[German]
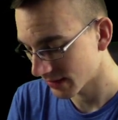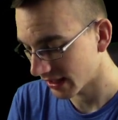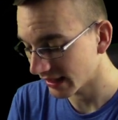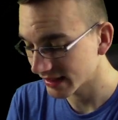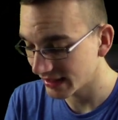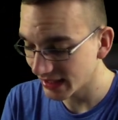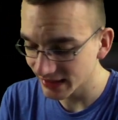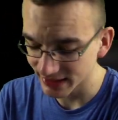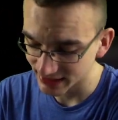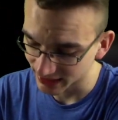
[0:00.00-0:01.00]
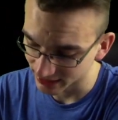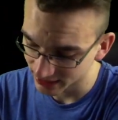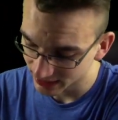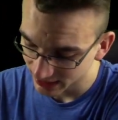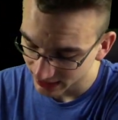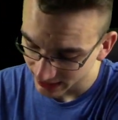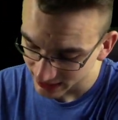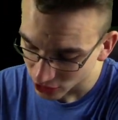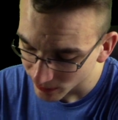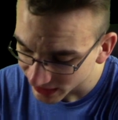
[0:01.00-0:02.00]
Jetzt lädt das hier.
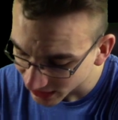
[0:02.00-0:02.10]
Jetzt komme ich